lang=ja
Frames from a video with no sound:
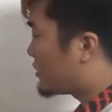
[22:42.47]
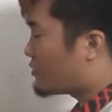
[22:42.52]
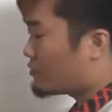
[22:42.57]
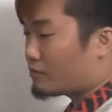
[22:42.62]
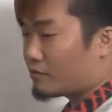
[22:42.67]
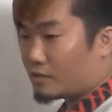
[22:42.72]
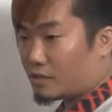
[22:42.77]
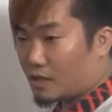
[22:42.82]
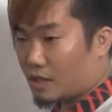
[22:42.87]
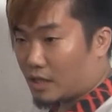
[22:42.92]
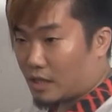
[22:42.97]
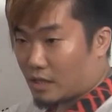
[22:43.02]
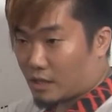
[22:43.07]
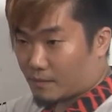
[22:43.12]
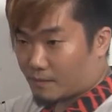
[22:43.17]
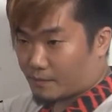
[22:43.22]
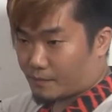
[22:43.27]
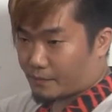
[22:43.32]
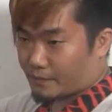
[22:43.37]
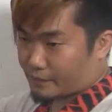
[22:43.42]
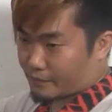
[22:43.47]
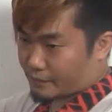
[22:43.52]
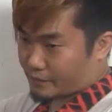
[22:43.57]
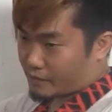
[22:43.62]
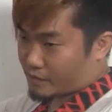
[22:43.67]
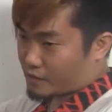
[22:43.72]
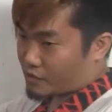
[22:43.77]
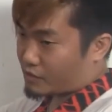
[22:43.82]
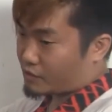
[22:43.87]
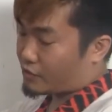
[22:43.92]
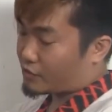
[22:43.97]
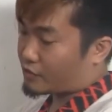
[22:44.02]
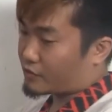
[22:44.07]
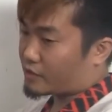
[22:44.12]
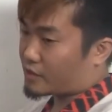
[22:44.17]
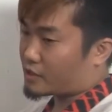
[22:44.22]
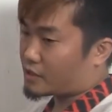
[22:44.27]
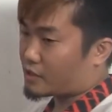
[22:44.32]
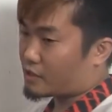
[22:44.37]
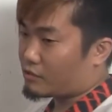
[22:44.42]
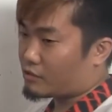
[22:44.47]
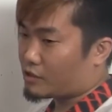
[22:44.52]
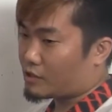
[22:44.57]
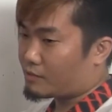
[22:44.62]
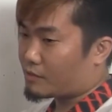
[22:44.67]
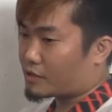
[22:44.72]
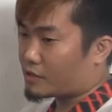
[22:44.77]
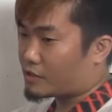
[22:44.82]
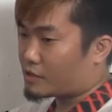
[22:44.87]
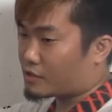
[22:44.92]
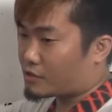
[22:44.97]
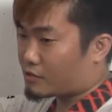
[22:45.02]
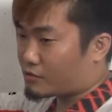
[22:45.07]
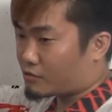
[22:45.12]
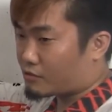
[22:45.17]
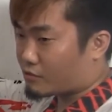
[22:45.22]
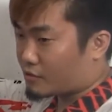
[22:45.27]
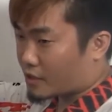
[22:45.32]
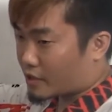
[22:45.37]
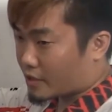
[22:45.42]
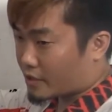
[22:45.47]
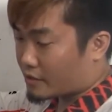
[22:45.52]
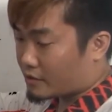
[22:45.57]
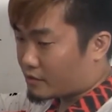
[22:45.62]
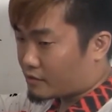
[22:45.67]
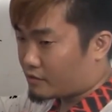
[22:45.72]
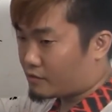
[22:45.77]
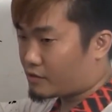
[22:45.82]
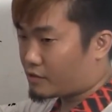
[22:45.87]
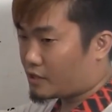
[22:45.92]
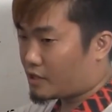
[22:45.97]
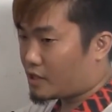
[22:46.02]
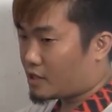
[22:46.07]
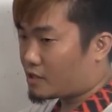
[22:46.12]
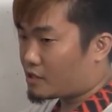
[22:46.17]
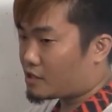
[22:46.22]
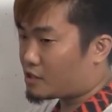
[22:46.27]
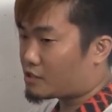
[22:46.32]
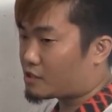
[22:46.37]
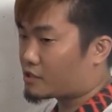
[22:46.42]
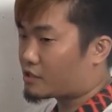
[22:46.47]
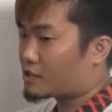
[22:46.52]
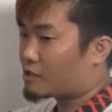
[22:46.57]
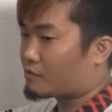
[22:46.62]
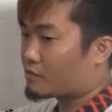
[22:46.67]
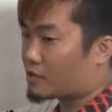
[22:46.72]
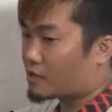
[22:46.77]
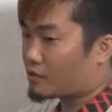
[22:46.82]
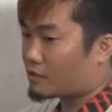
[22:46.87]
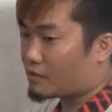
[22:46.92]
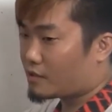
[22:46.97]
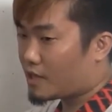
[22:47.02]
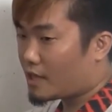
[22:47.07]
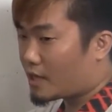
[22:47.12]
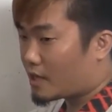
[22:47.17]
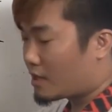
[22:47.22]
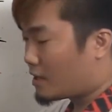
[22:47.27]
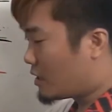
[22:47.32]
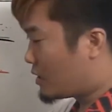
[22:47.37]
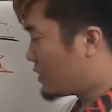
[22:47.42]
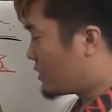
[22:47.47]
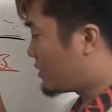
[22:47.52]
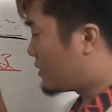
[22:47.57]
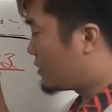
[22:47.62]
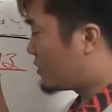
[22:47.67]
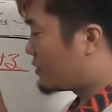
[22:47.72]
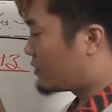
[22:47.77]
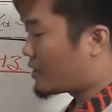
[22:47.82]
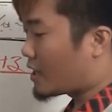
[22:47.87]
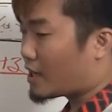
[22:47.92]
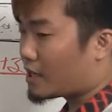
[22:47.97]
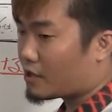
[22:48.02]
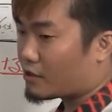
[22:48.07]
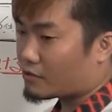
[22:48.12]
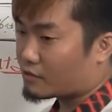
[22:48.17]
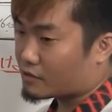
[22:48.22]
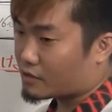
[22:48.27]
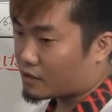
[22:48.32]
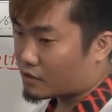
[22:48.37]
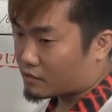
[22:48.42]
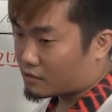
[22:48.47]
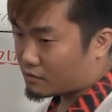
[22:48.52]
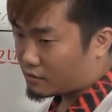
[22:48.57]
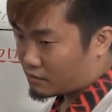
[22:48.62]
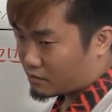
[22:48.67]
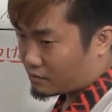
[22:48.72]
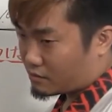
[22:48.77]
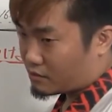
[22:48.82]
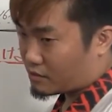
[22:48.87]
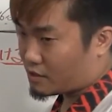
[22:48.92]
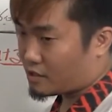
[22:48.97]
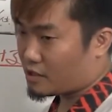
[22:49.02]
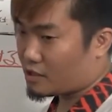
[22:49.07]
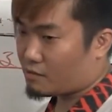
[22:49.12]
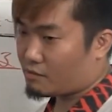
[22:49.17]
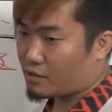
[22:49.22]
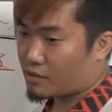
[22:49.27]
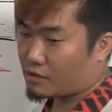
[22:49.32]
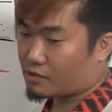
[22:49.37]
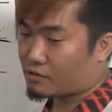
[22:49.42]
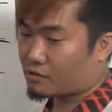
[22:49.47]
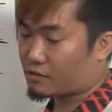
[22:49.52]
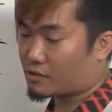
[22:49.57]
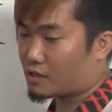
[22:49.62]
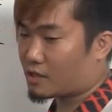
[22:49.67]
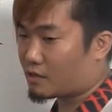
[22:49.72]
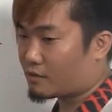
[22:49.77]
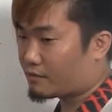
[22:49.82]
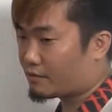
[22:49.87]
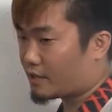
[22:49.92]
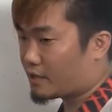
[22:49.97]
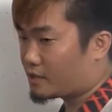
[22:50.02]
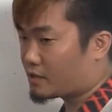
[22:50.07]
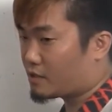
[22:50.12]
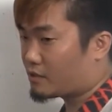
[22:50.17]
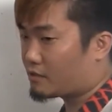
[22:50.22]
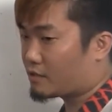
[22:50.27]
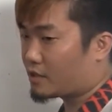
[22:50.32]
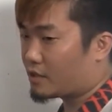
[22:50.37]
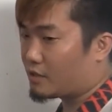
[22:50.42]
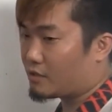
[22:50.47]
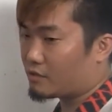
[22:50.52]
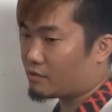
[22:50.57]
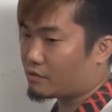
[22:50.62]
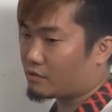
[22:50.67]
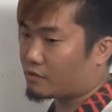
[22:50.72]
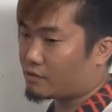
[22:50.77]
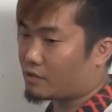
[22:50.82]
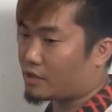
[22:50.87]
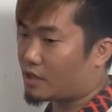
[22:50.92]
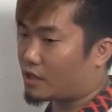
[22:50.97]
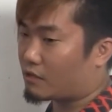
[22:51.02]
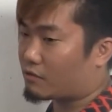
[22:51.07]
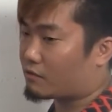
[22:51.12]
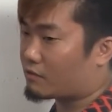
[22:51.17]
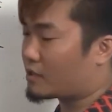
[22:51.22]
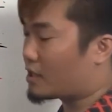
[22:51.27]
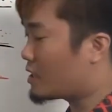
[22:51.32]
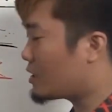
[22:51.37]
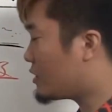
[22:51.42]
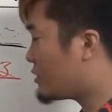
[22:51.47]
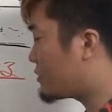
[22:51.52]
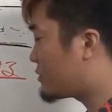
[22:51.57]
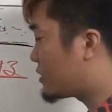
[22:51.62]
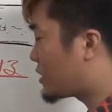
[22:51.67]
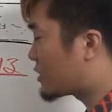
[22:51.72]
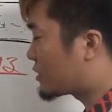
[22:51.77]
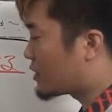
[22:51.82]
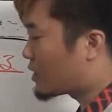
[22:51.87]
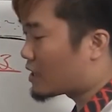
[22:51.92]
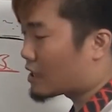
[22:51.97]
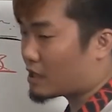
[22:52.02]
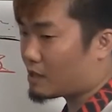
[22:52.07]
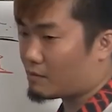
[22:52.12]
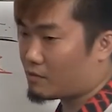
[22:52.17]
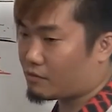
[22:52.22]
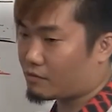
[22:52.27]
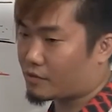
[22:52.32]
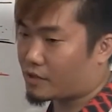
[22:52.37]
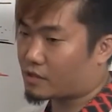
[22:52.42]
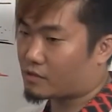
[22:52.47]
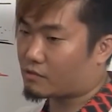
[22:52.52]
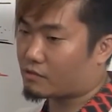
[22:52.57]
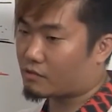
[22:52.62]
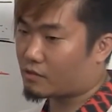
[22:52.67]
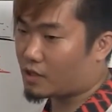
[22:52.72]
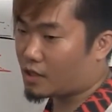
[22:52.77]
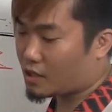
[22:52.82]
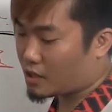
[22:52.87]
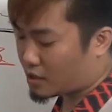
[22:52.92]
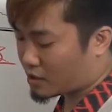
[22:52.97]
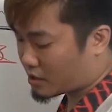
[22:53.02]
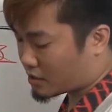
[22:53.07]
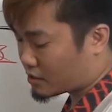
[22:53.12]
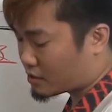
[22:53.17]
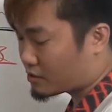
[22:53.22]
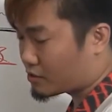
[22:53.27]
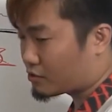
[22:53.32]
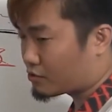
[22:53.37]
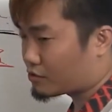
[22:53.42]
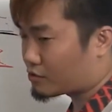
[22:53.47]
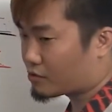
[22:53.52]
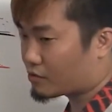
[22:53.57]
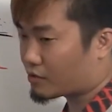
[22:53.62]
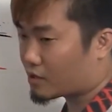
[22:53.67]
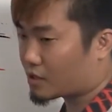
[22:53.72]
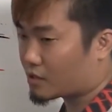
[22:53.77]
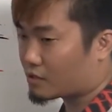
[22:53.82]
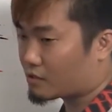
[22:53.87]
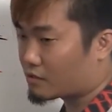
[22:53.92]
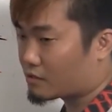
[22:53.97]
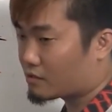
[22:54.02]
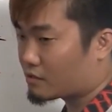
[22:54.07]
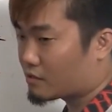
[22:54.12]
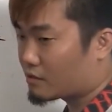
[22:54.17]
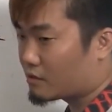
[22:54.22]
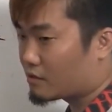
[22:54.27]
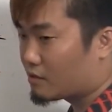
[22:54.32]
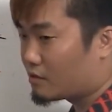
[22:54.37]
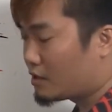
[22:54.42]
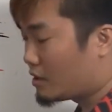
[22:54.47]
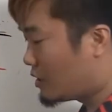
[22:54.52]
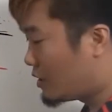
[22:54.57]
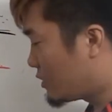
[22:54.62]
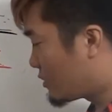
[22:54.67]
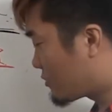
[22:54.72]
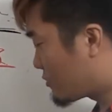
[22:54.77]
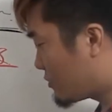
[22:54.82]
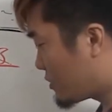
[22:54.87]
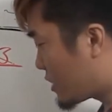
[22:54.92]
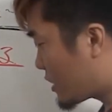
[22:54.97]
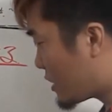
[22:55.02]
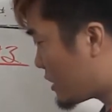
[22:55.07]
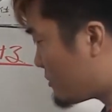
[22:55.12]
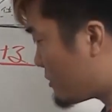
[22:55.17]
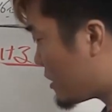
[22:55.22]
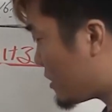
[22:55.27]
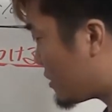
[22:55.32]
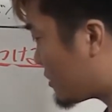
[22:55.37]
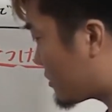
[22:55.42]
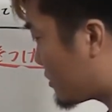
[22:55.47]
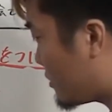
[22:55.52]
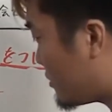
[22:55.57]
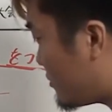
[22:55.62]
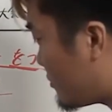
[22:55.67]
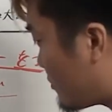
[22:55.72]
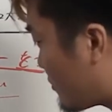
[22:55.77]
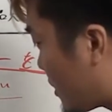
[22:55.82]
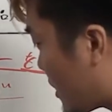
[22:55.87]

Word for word: いろんな強い人たち倒して、まあ、実力を上げるそして認知してもらうで仲良くなるいいイメージを増やした方がいいよっていうのはこの仲良くなって仲間を増やすことが重要なんですよこの仲間っていうの